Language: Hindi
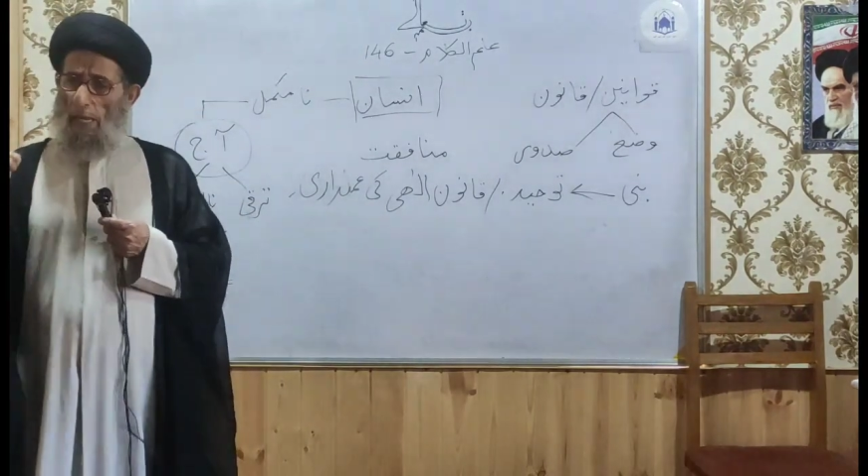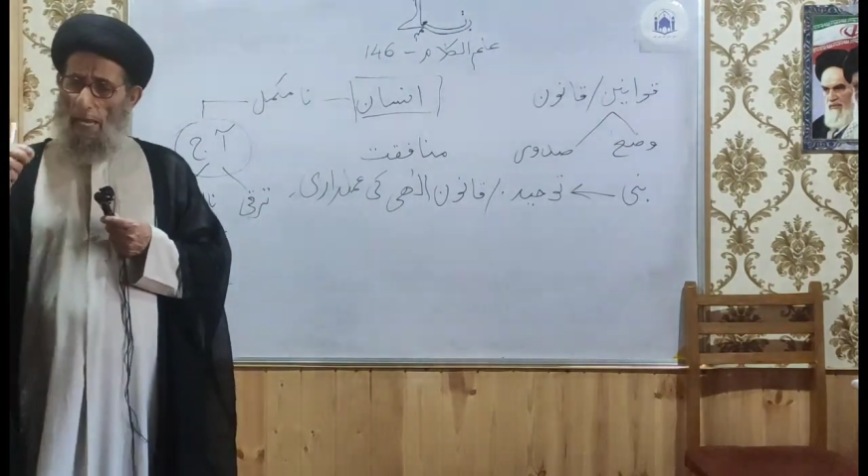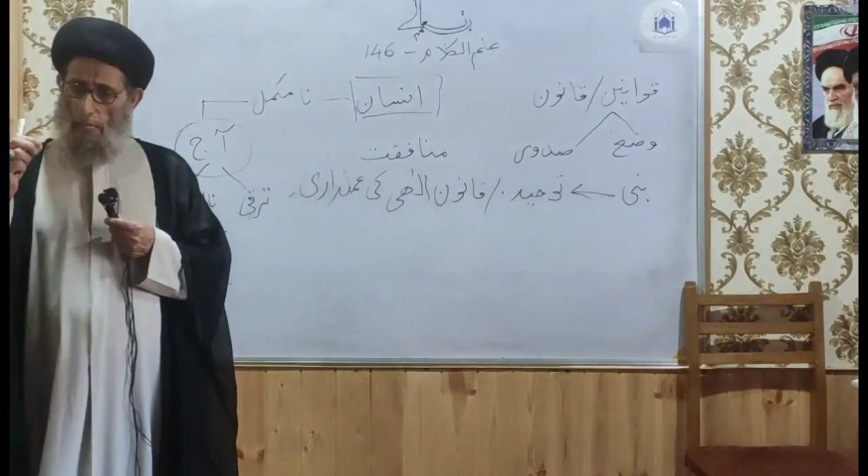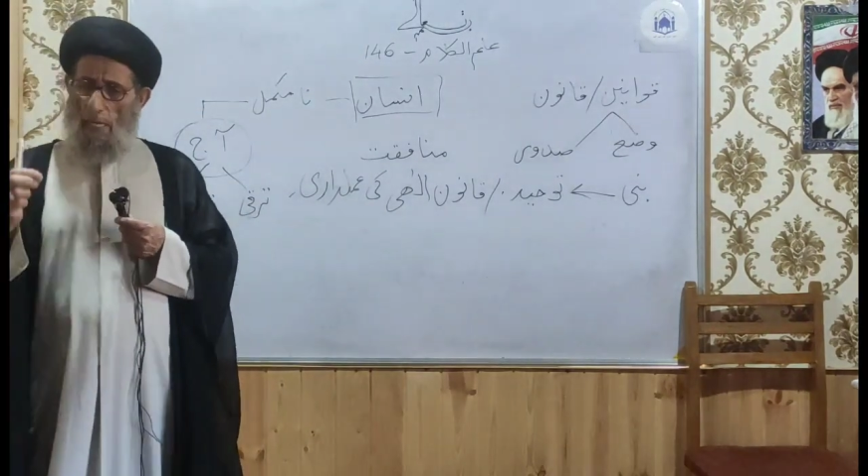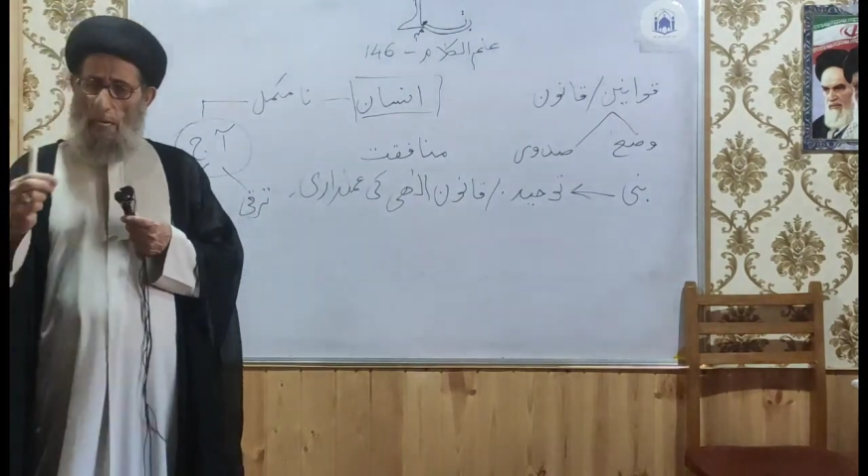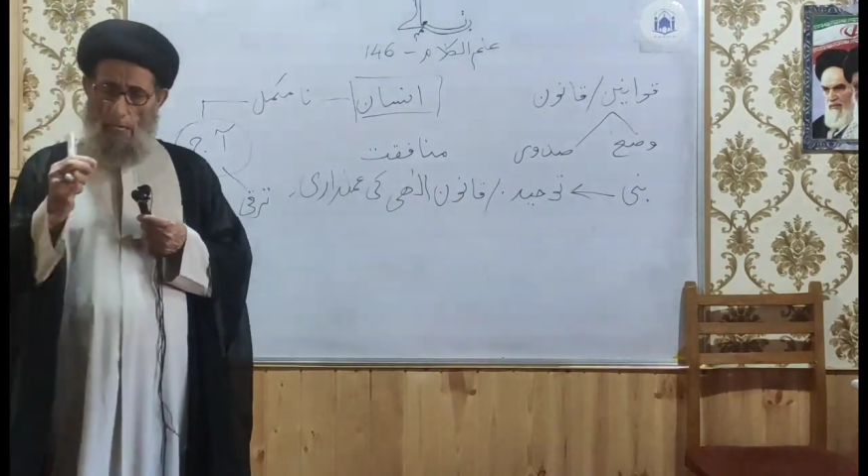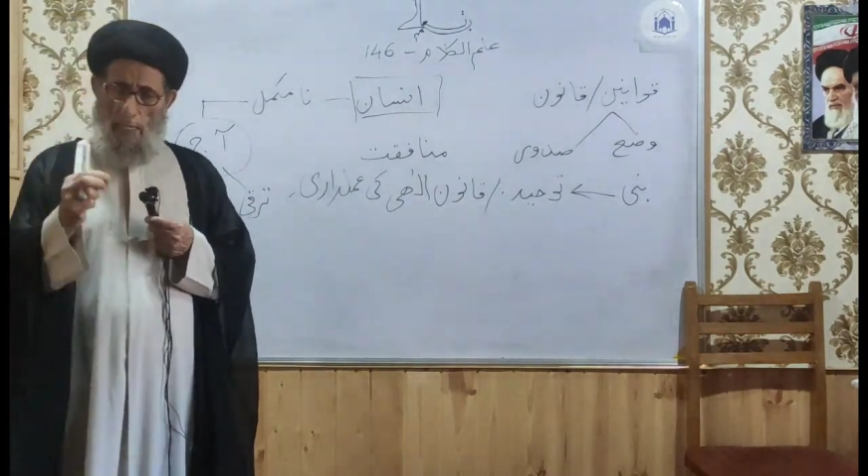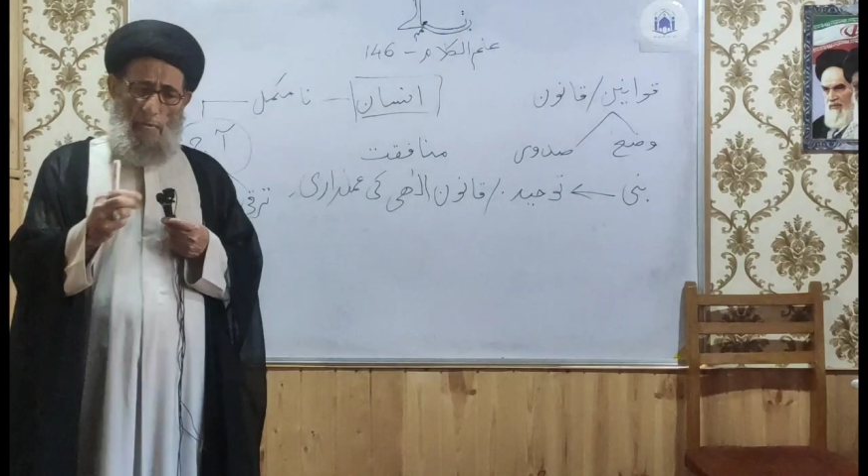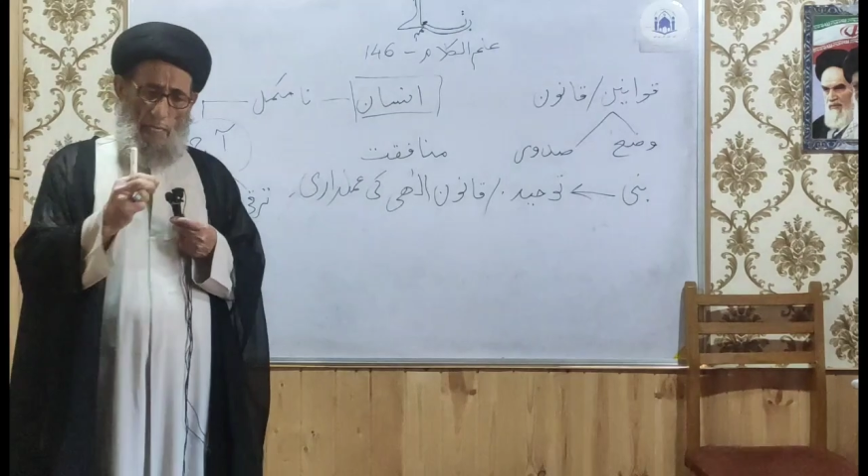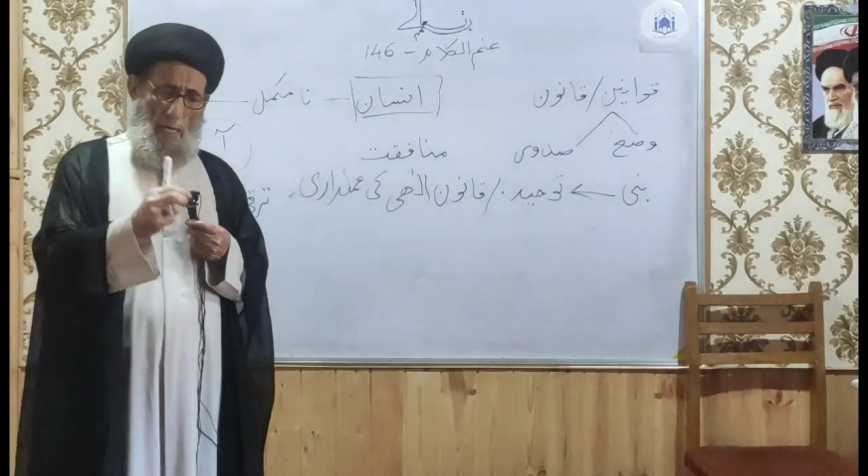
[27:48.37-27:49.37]
एक एक
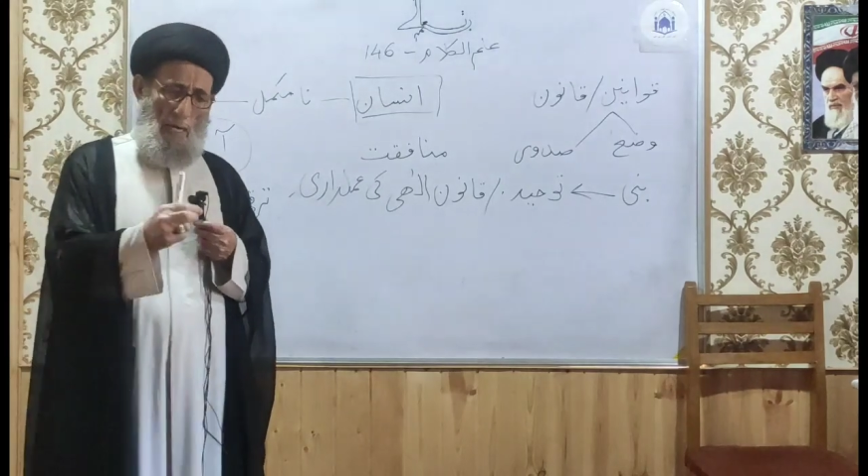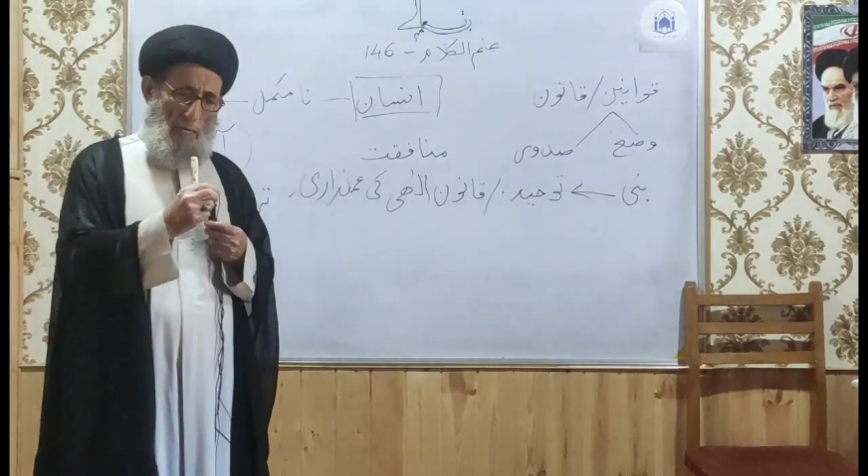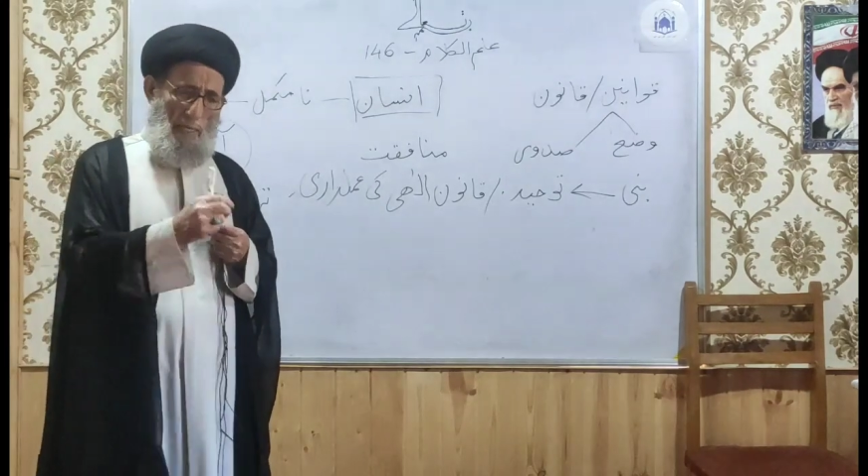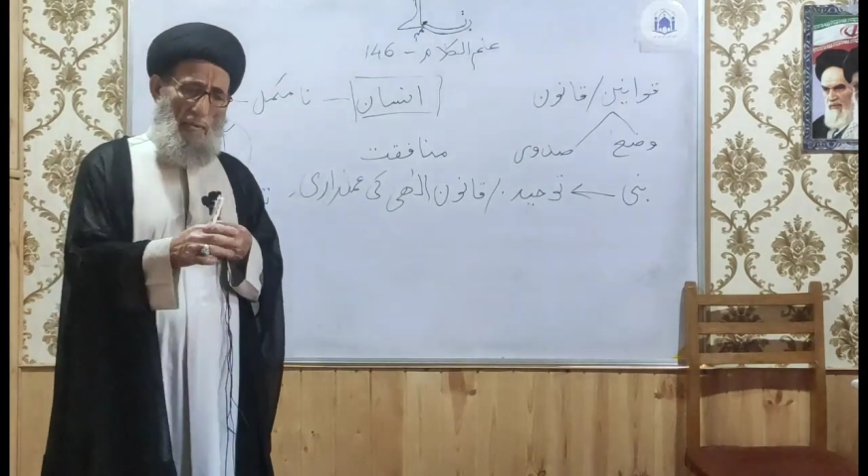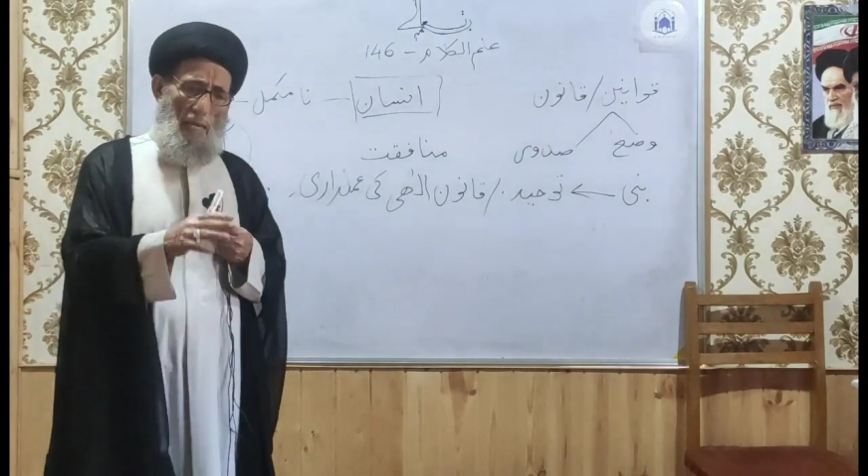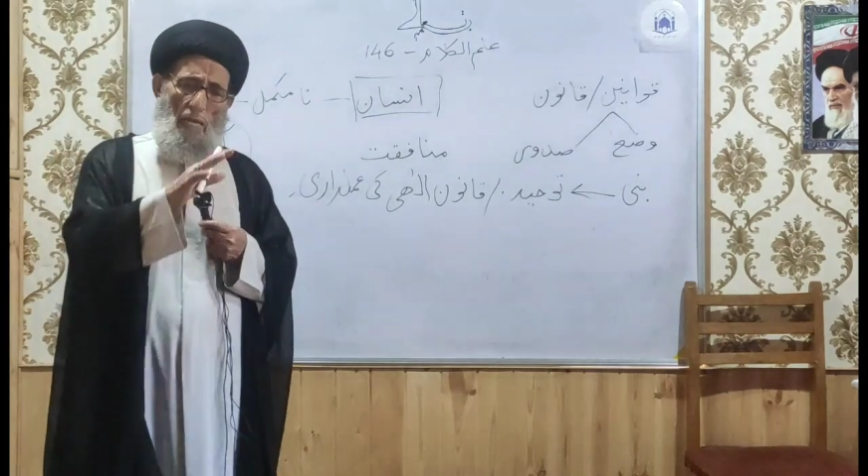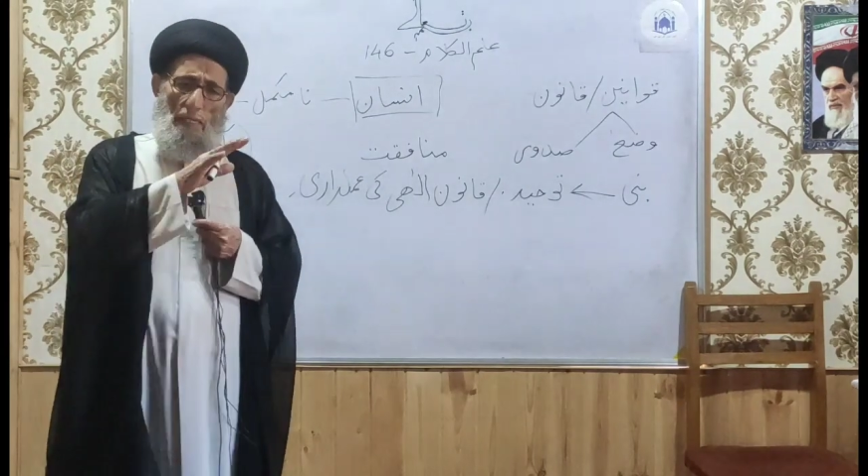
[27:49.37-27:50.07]
करके एक एक करके